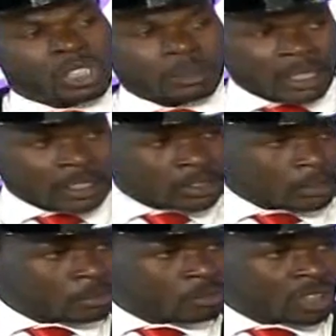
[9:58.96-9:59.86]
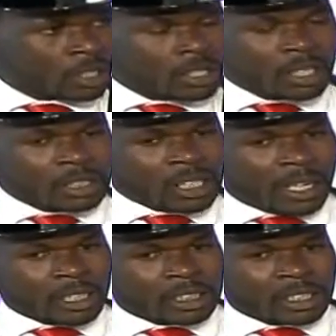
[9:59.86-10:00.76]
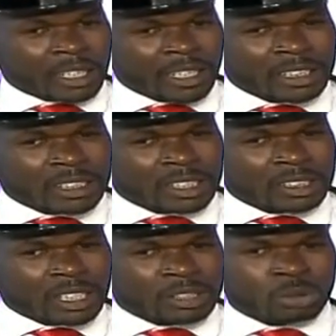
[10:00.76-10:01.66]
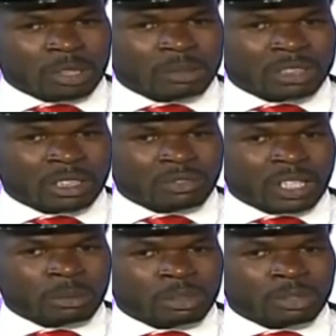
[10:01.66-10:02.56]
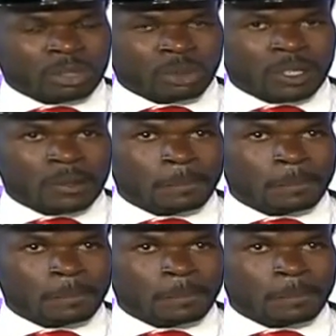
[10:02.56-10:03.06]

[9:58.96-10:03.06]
بالناس دي الحاجه الثانيه الحاجه الثالثه الزول اللي بيشتغل في العمل الطوعي